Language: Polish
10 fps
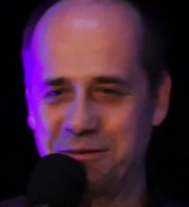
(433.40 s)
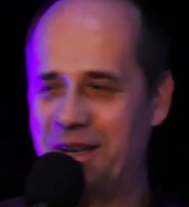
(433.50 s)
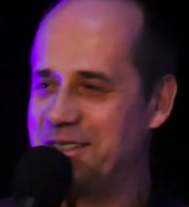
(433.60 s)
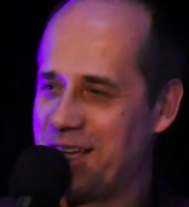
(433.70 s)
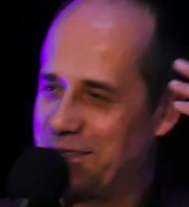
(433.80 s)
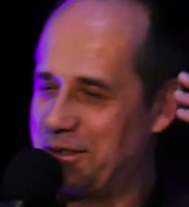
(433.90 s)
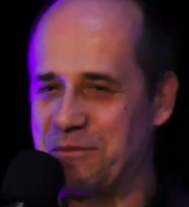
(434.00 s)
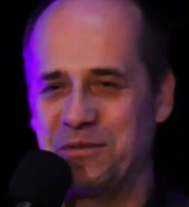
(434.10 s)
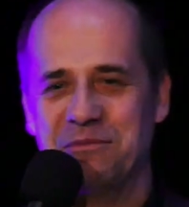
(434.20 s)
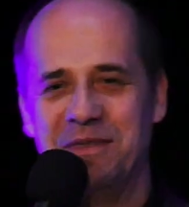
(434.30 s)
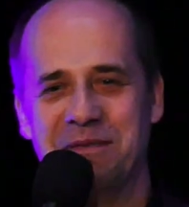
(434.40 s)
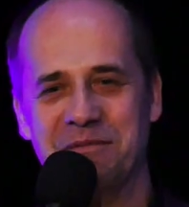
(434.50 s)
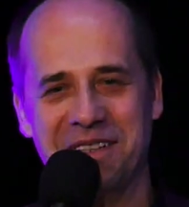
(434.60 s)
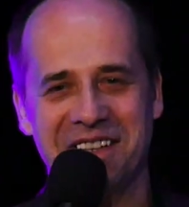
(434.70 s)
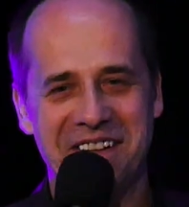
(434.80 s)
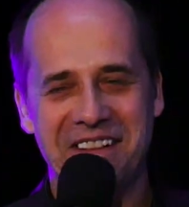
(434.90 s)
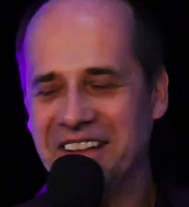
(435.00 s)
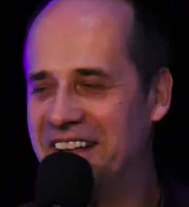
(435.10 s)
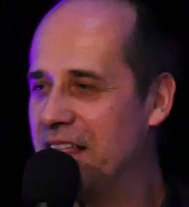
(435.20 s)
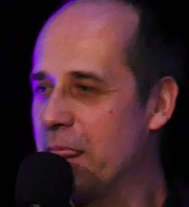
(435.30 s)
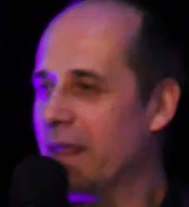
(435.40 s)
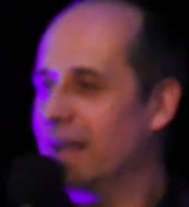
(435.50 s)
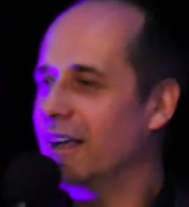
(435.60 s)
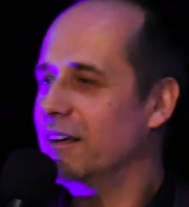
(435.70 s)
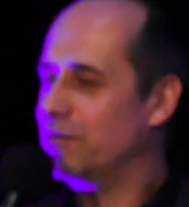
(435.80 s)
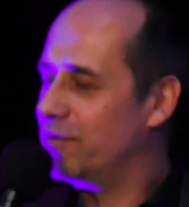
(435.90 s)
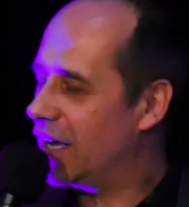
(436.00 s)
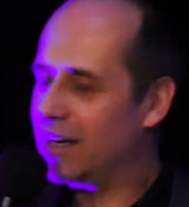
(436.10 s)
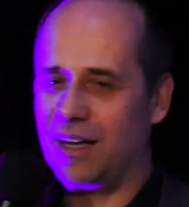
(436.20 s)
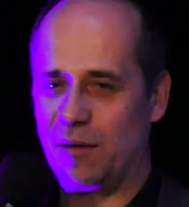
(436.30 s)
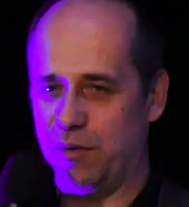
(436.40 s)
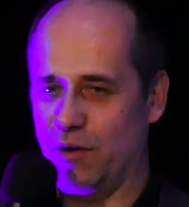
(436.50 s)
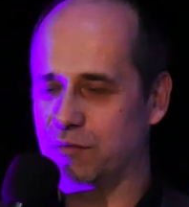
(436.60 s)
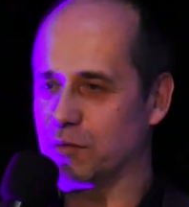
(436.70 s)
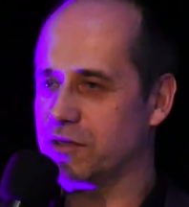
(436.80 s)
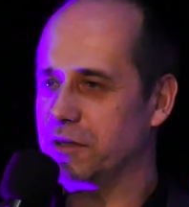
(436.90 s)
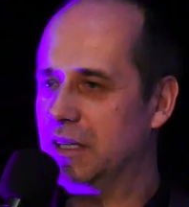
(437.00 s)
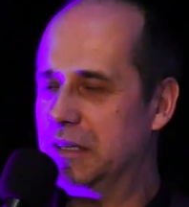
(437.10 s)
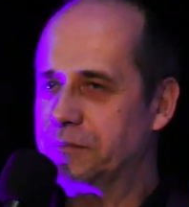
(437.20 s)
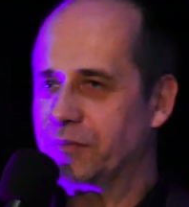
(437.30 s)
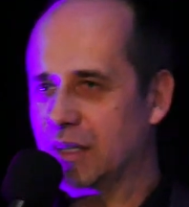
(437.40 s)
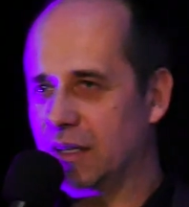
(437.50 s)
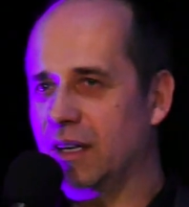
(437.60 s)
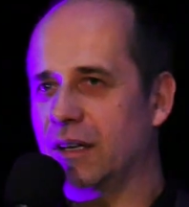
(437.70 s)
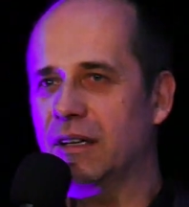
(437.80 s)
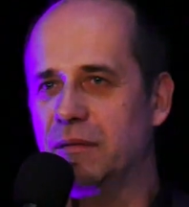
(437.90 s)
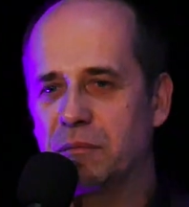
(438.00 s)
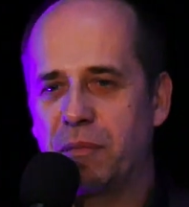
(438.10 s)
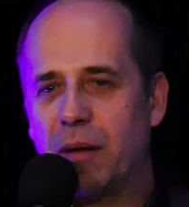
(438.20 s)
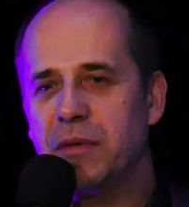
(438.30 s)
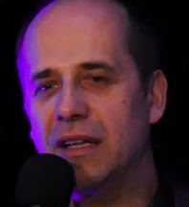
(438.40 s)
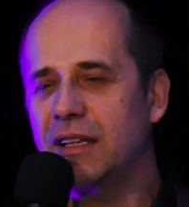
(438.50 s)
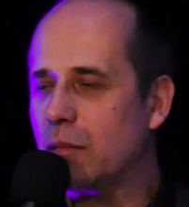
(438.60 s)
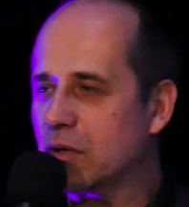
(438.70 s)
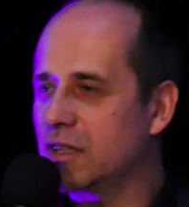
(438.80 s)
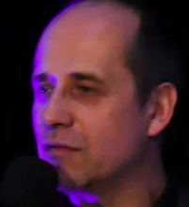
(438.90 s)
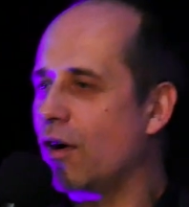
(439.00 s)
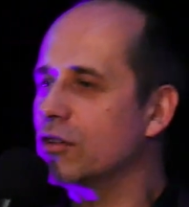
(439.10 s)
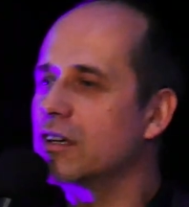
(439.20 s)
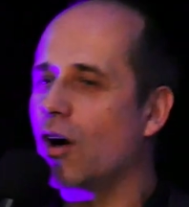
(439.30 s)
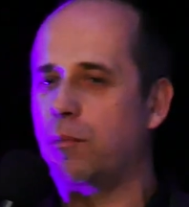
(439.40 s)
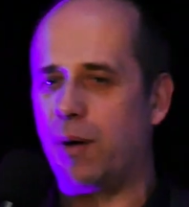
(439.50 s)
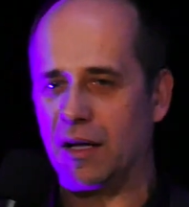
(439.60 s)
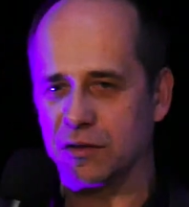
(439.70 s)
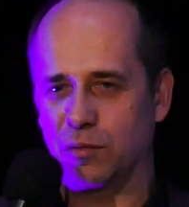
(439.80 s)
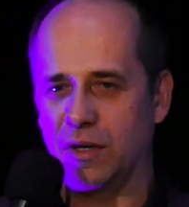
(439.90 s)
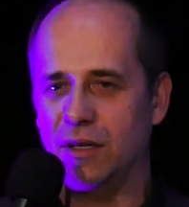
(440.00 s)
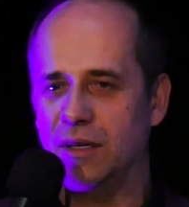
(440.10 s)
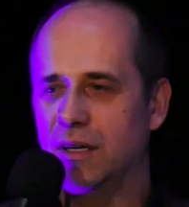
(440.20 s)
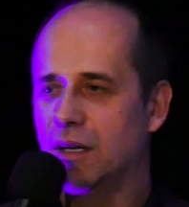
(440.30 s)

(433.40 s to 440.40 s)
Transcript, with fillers: Słuchajcie, jak to brzmi. Wielka powódź. I e, pamiętam, gdy wody opadły,